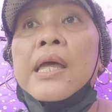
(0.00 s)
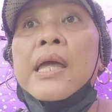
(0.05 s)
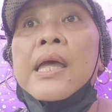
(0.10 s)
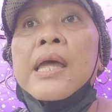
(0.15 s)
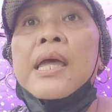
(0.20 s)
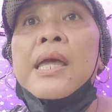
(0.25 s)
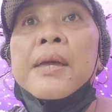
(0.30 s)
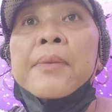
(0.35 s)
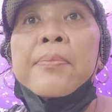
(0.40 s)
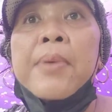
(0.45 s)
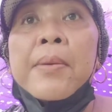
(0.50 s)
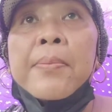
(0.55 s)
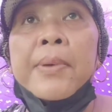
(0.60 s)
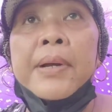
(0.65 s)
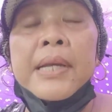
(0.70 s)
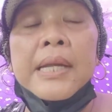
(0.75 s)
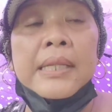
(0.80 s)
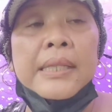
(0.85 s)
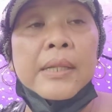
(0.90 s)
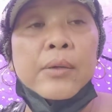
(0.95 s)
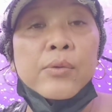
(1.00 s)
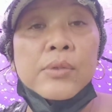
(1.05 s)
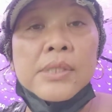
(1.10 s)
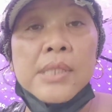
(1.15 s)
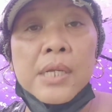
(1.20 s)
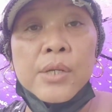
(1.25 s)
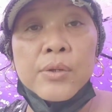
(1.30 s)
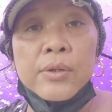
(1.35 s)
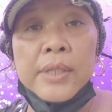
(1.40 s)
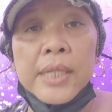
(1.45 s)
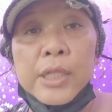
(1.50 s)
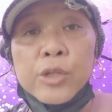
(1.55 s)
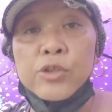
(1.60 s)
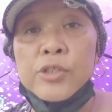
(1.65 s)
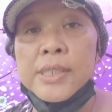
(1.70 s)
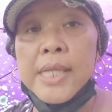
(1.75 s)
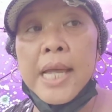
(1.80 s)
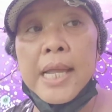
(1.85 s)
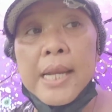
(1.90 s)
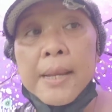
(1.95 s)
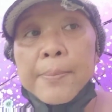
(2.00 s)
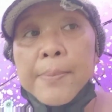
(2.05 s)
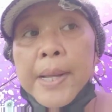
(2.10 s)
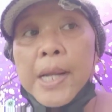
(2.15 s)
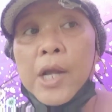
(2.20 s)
ipapakita ko sa inyo dito sa harapan ko